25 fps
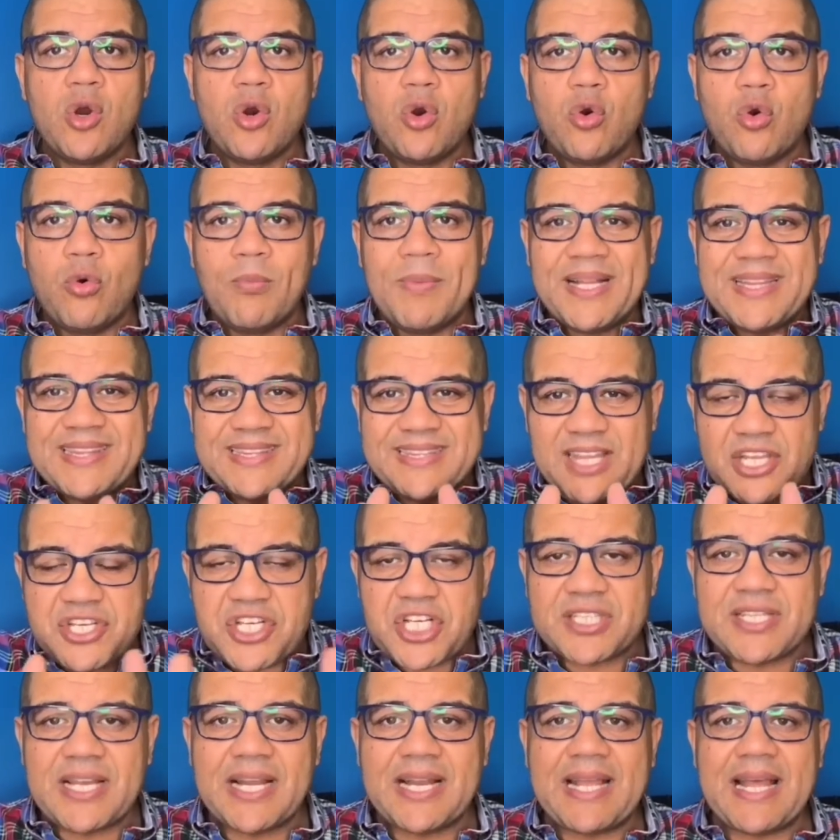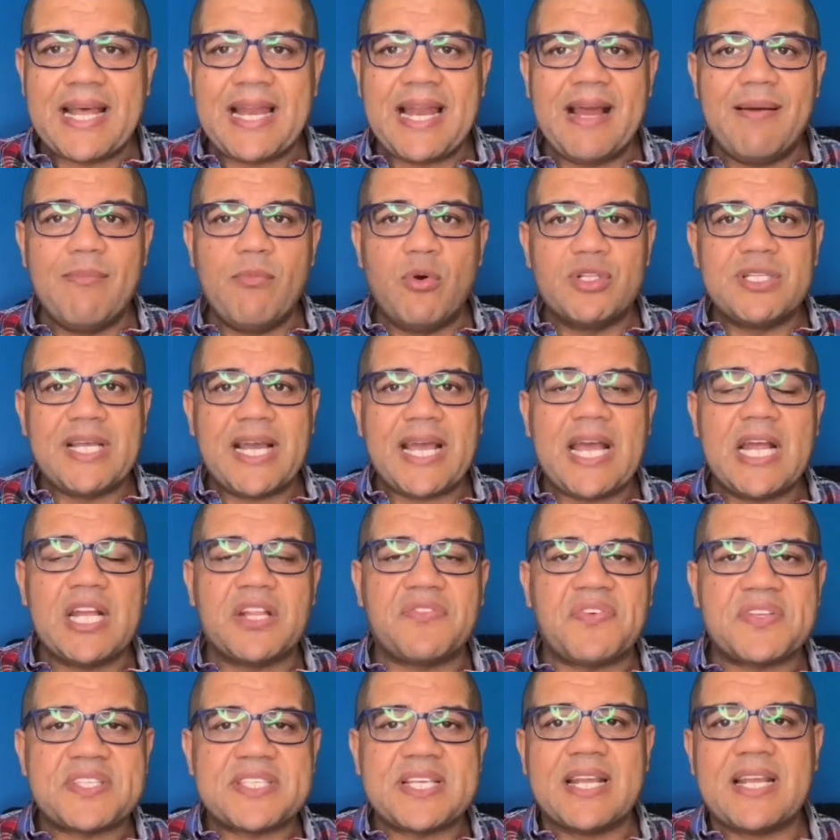ومنتجت الكلام ودخلت
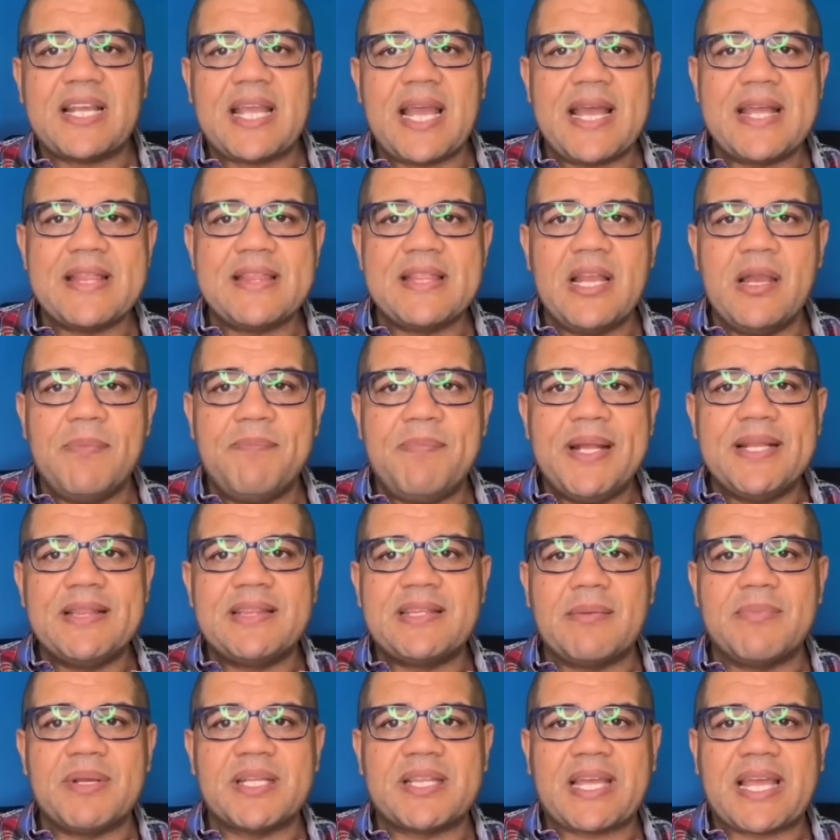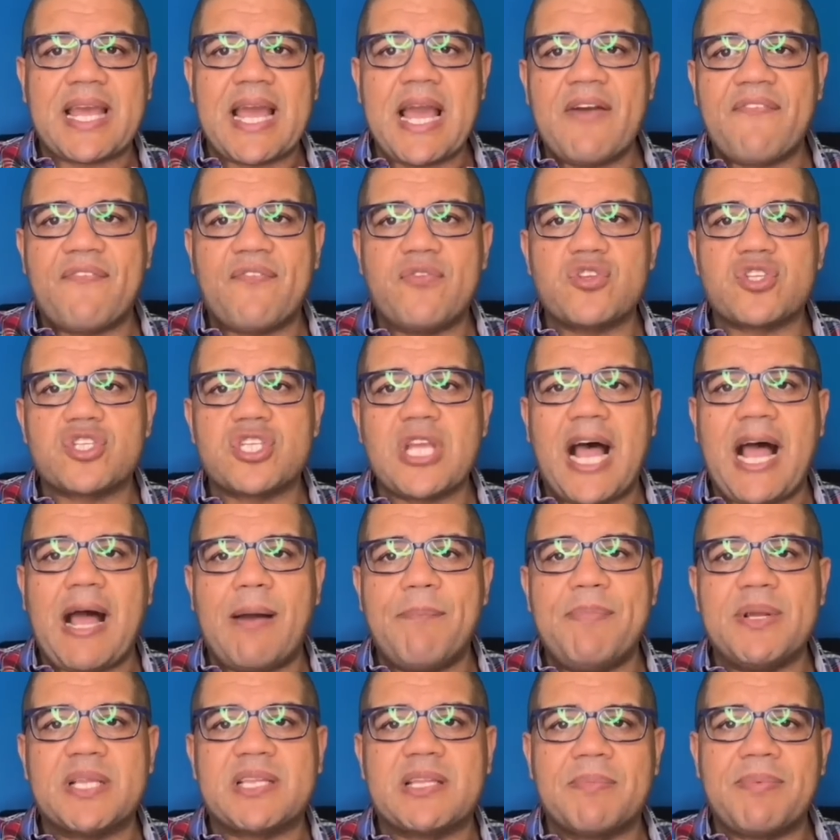في سكه ان البنت بتخاف
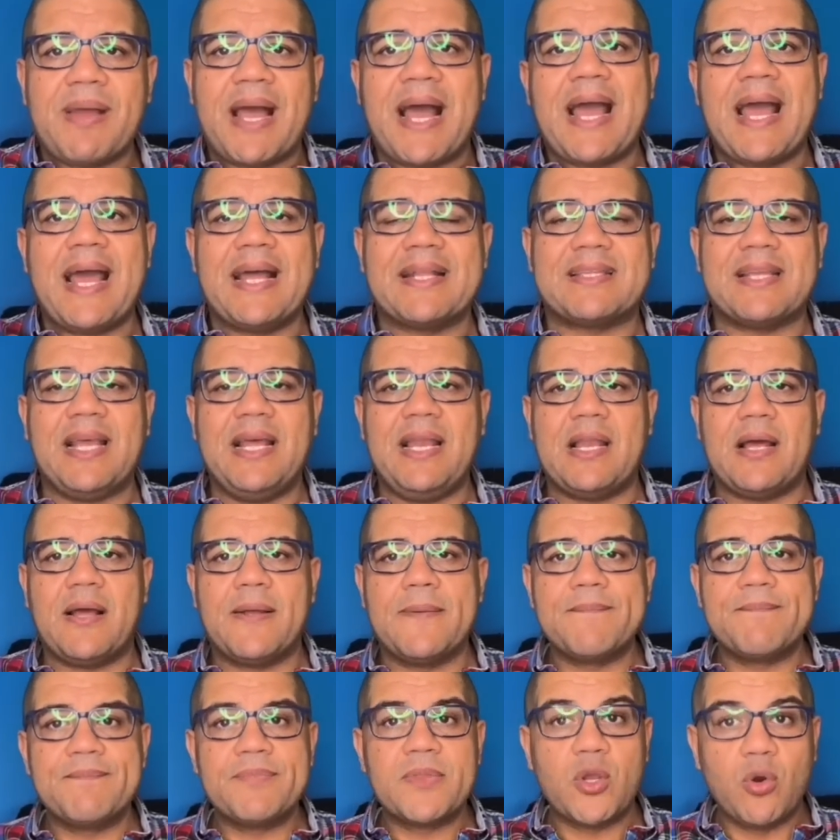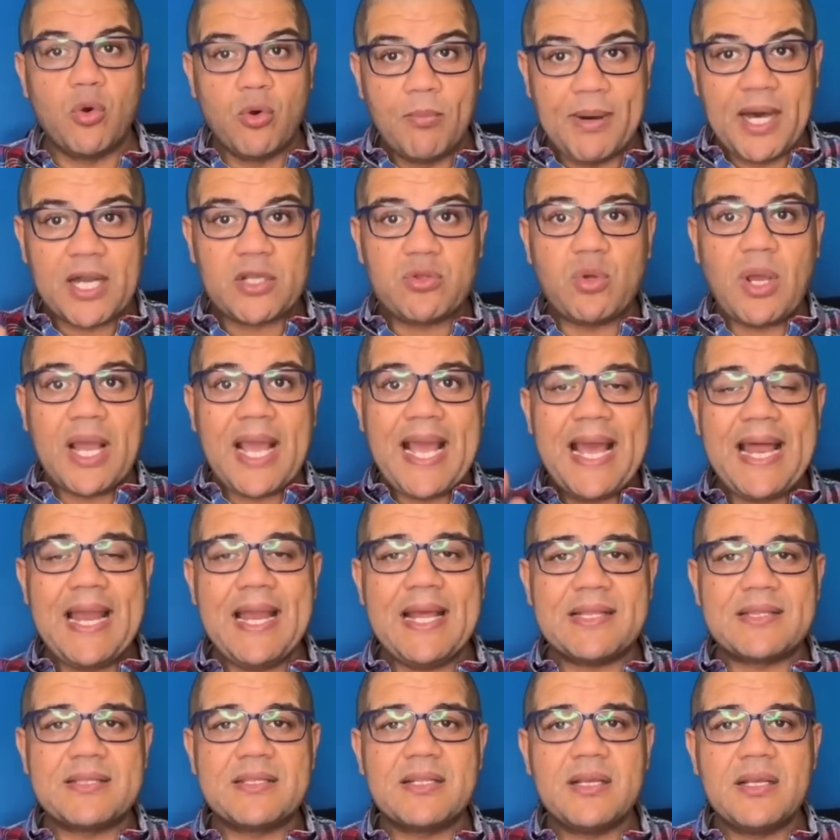وصعب تبقى قاتله وبرضه
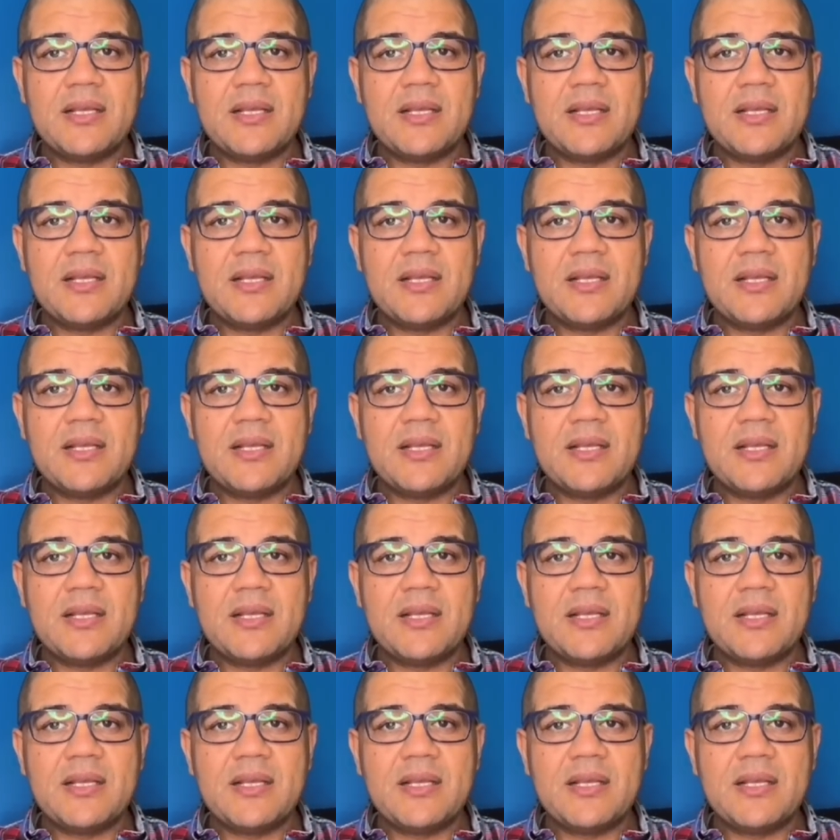قالت